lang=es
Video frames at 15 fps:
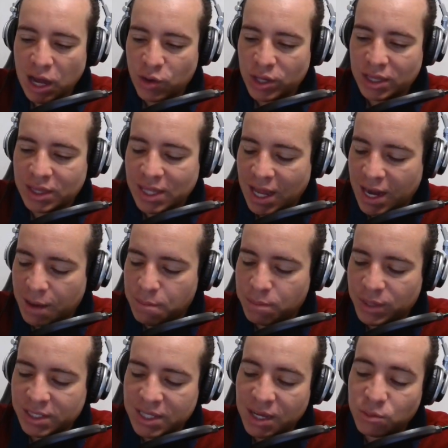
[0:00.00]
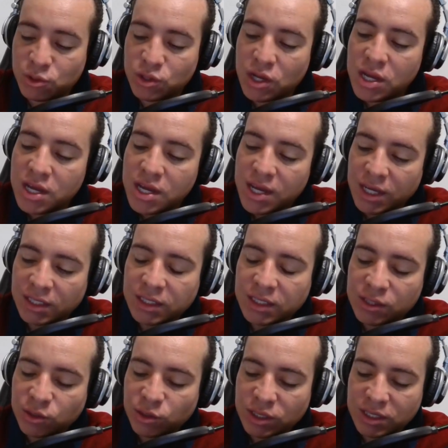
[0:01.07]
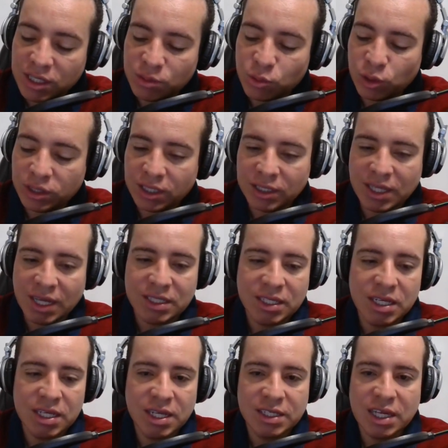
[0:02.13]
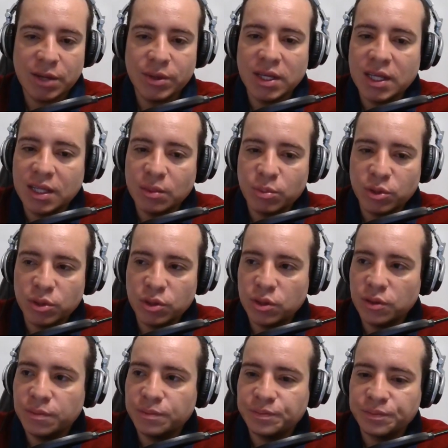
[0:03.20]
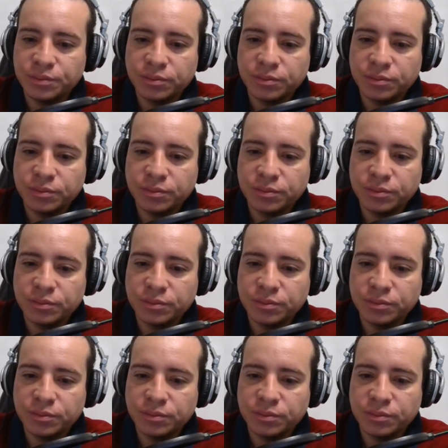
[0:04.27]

Ahorita la empezamos es que esto de ser multitasking, ya saben que de pronto